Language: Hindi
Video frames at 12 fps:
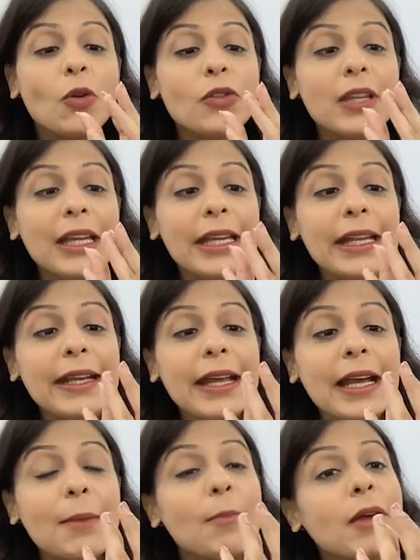उतने ही
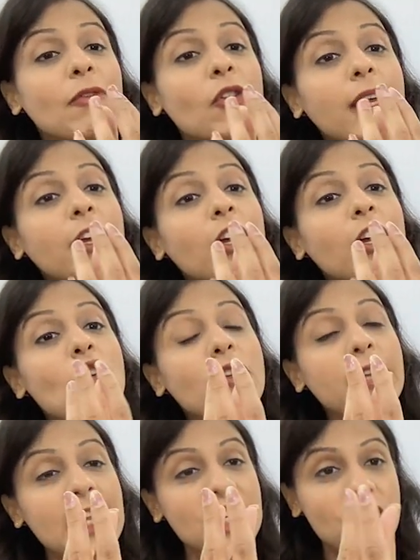टाइम में वो एक
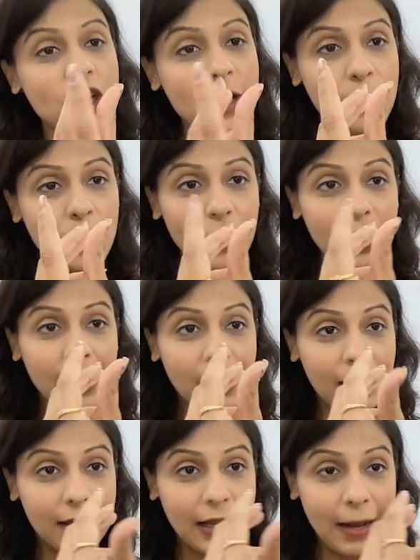रोटेशन पूरी
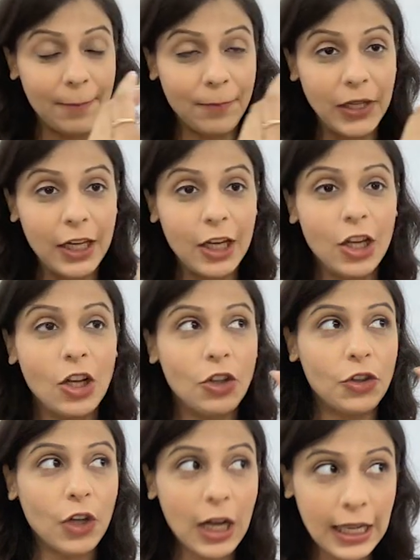करता है अपनी
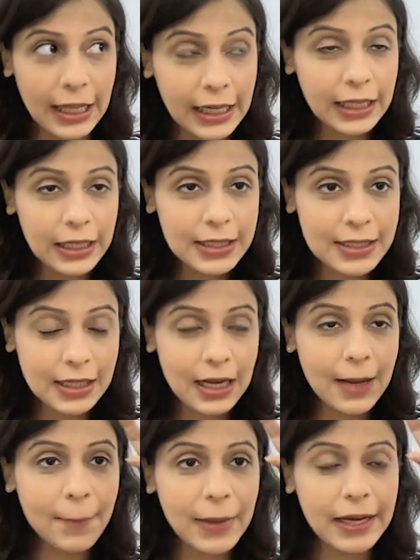तो अलग अलग
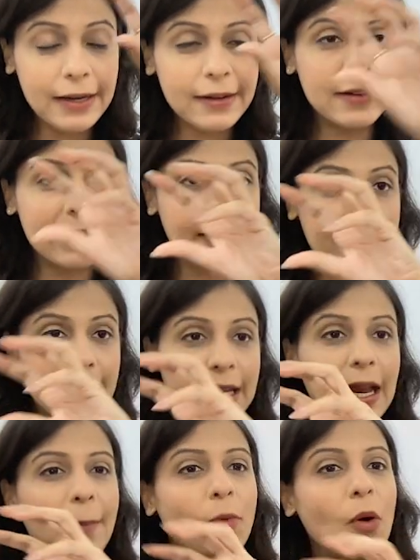जगह पे अर्थ
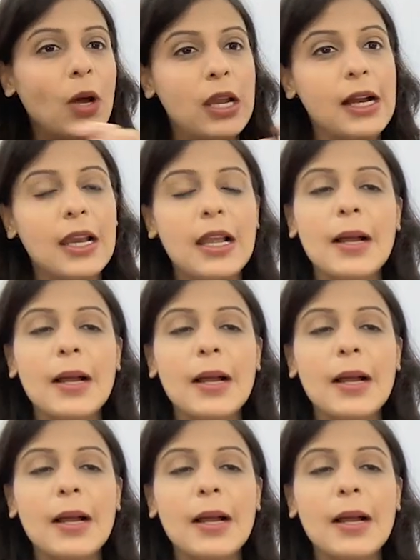के आपको अलग